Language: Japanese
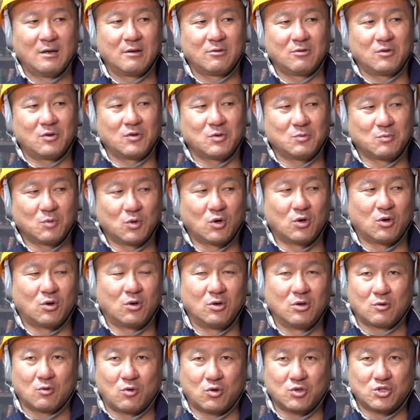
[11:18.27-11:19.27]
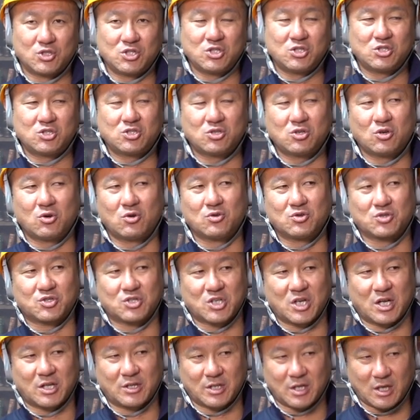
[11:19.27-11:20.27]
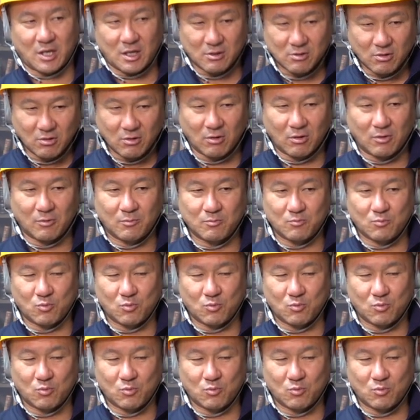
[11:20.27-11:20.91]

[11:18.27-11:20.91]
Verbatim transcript: よりも、個人事業主なんだけど、